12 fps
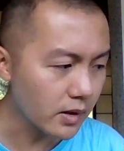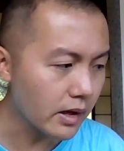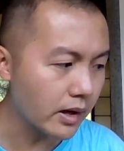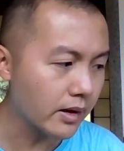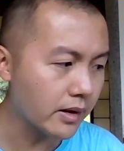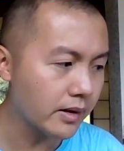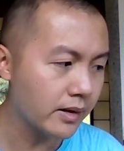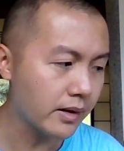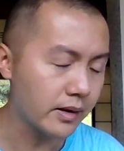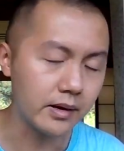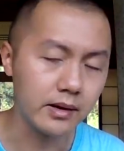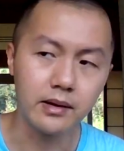那
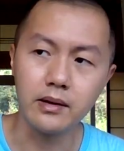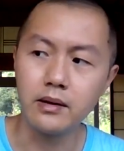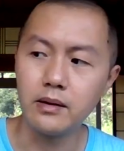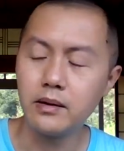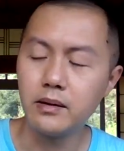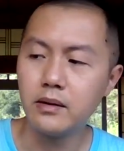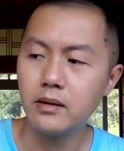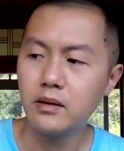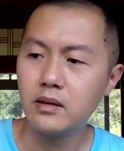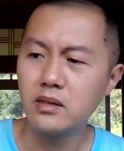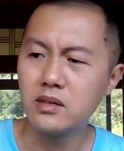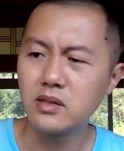个
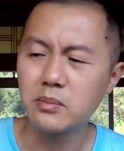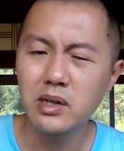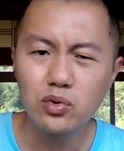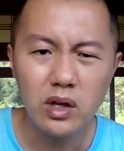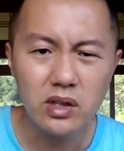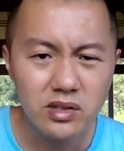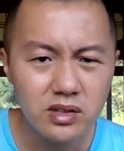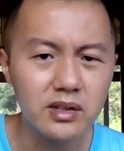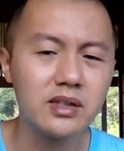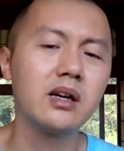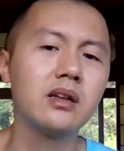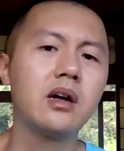呃什么装摄
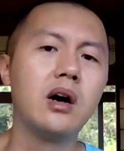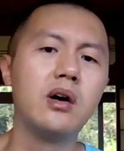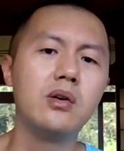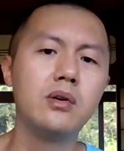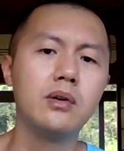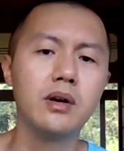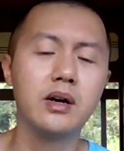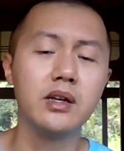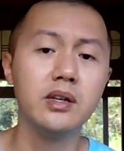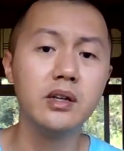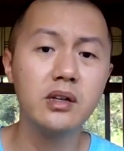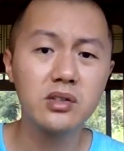像头啊，
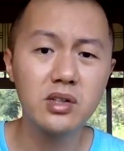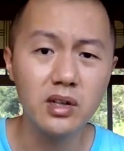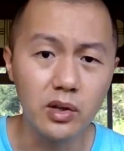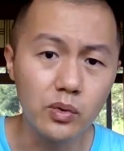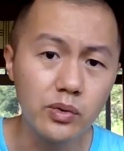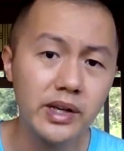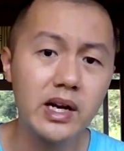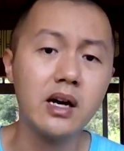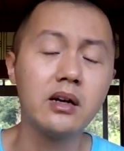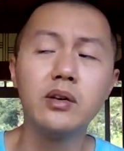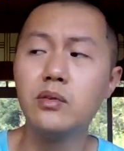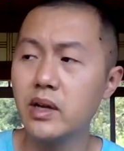一个是留
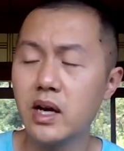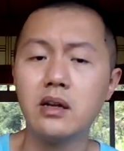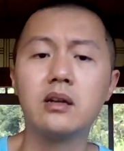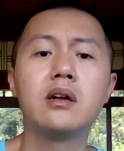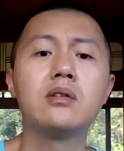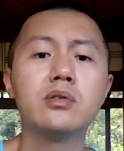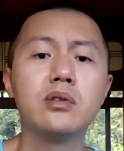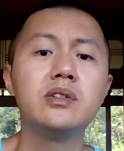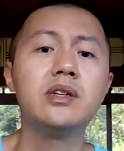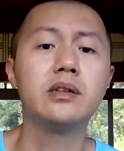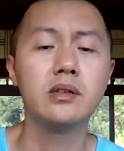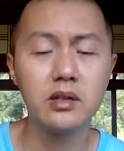样留样了，到时候
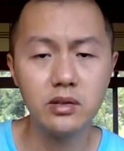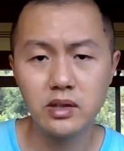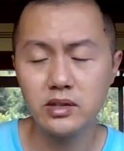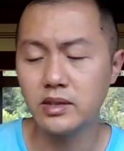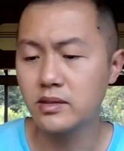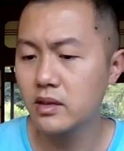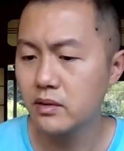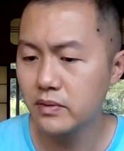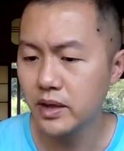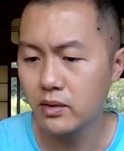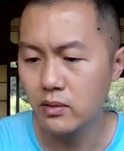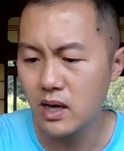检测又要检测
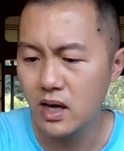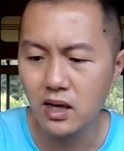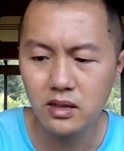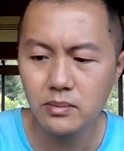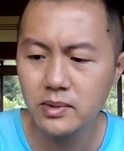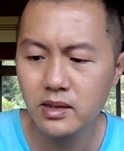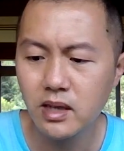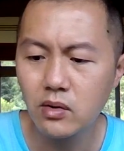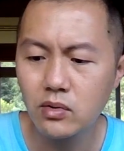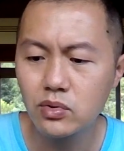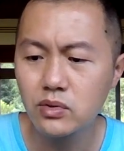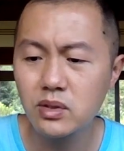费，哇，这么
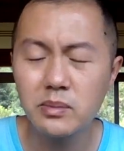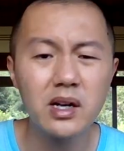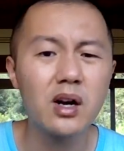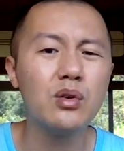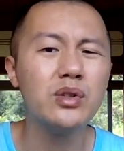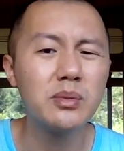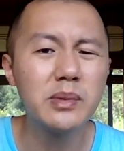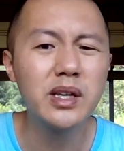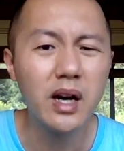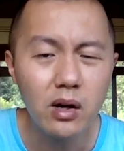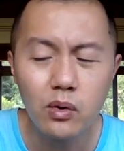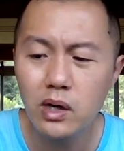到处什么搞什么
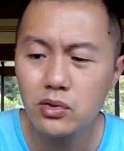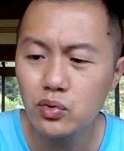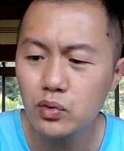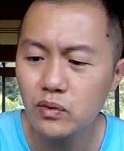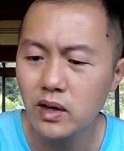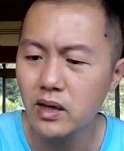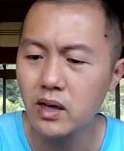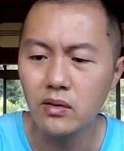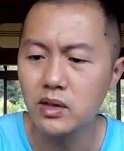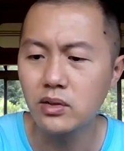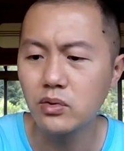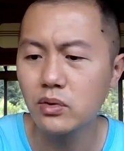阳光厨房，搞
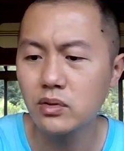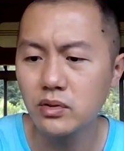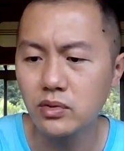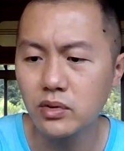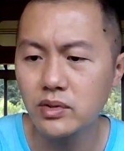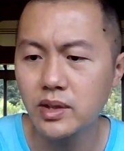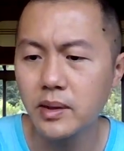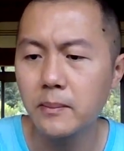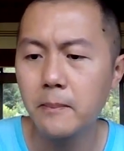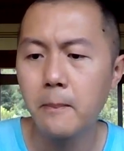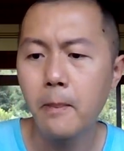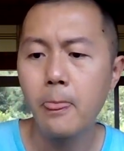很多这种东西。
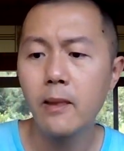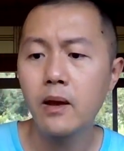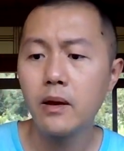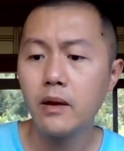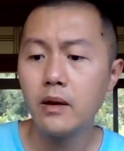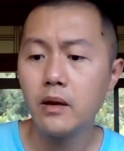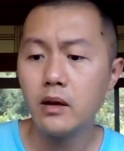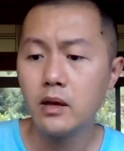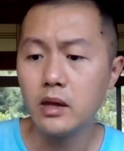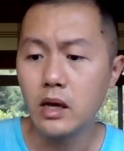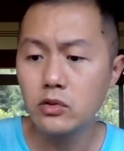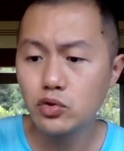
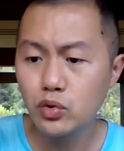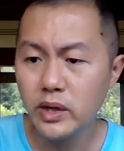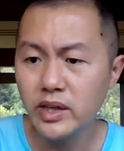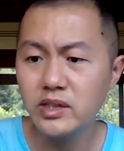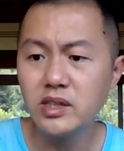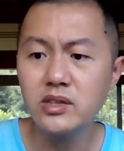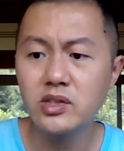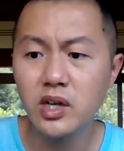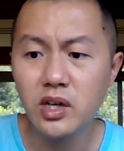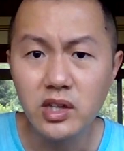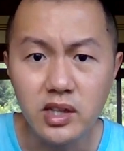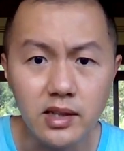然后最近这
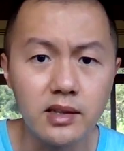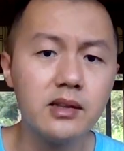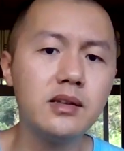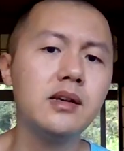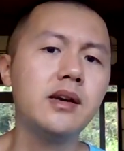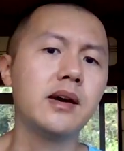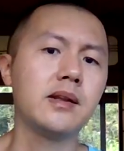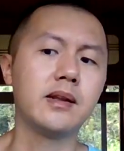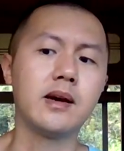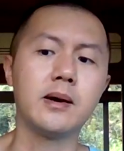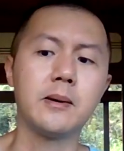个停电呢，